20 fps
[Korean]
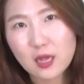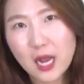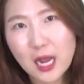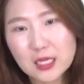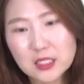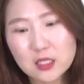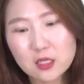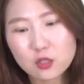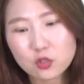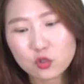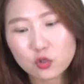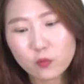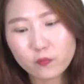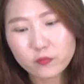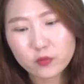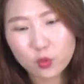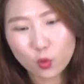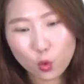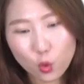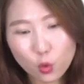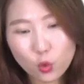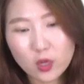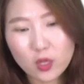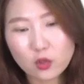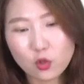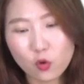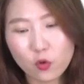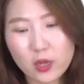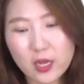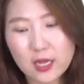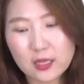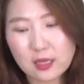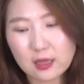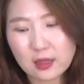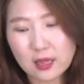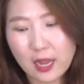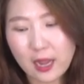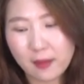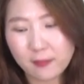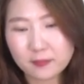아시겠죠? 자, 그렇게 더 해야
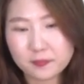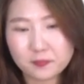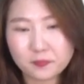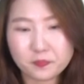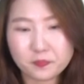된다.